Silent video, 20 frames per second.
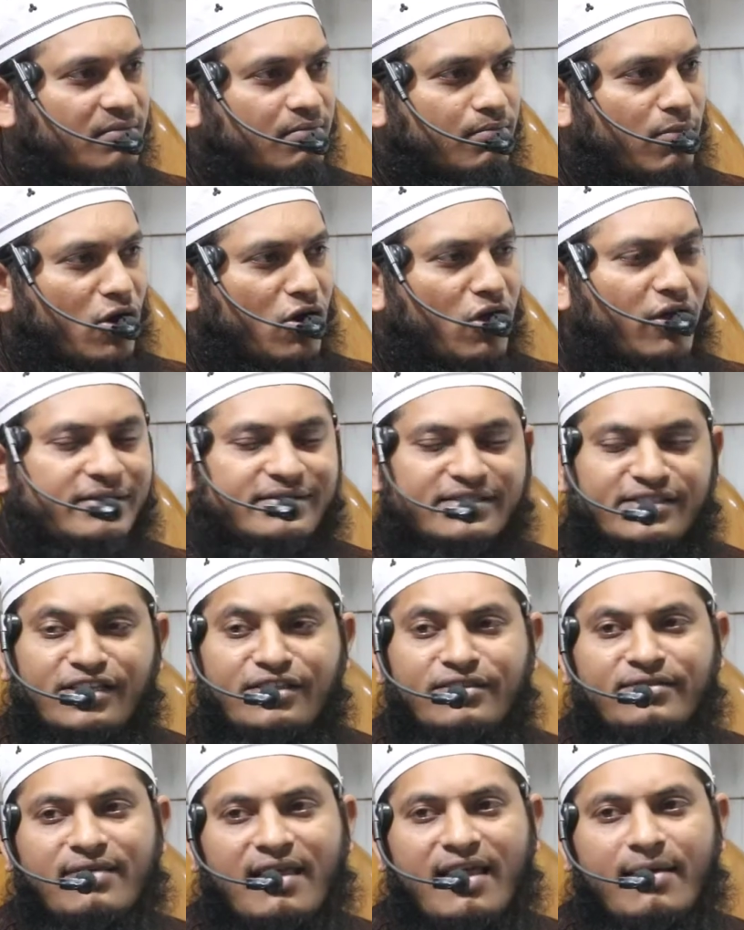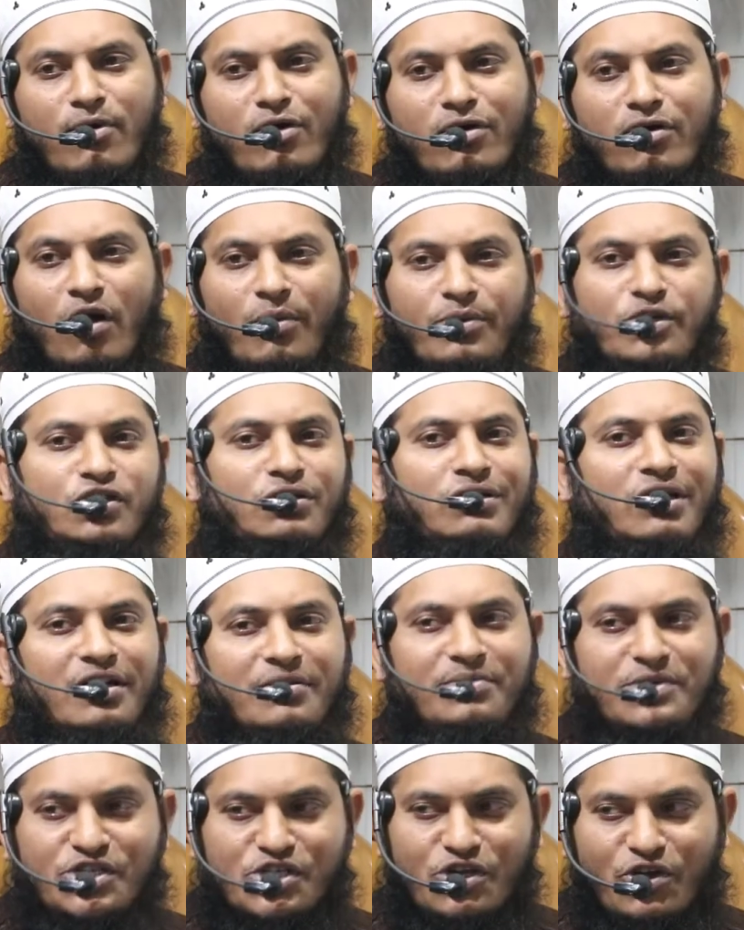বড় এক চিন্তা এবং
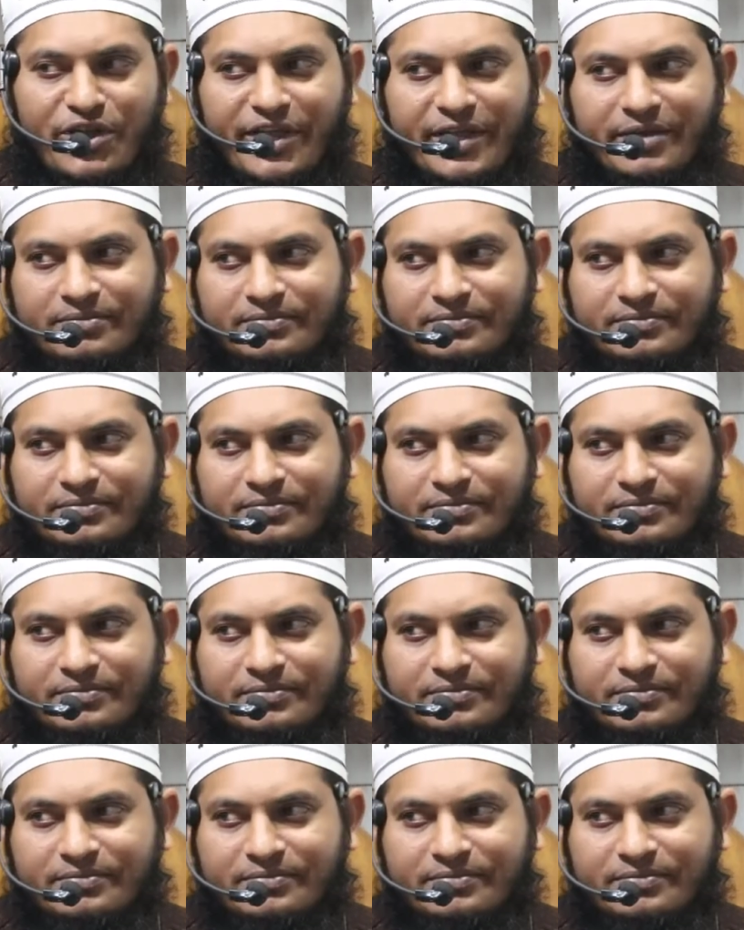গবেষণার বিষয়